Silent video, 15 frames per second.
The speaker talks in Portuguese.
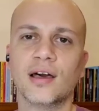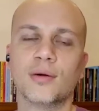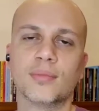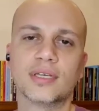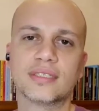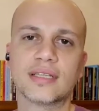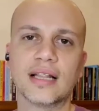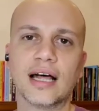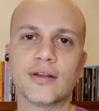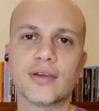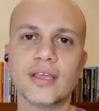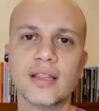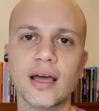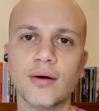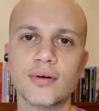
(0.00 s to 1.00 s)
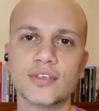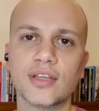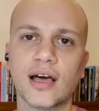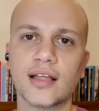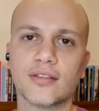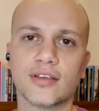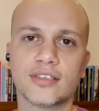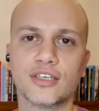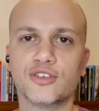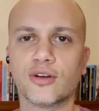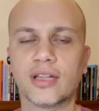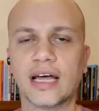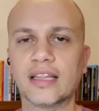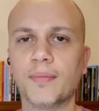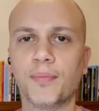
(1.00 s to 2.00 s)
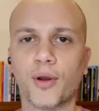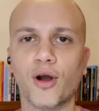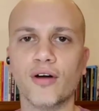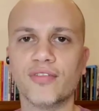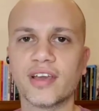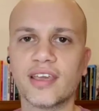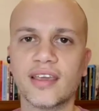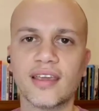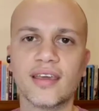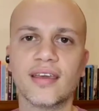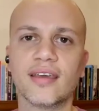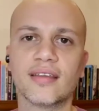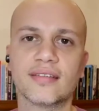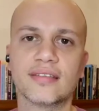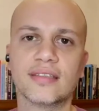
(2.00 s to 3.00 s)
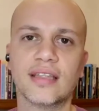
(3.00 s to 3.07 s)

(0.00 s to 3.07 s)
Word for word: Mas claro que não, a nossa jornada prova que,